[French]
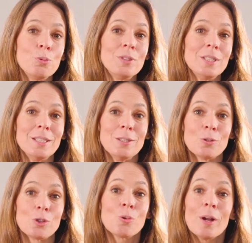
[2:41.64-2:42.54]
petit euh,
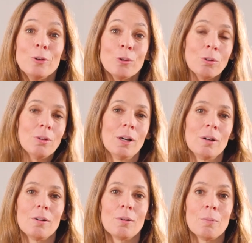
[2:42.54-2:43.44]
joyau
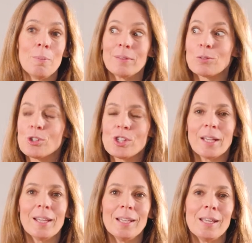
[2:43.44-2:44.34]
parce que
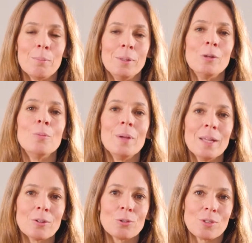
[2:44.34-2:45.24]
chacun y a mis le
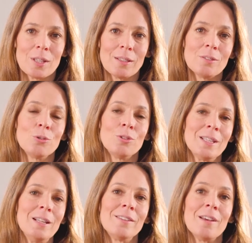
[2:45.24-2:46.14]
meilleur de ce
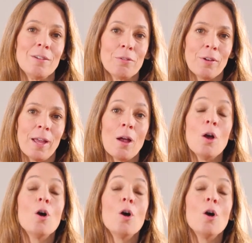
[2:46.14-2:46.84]
qu'il savait faire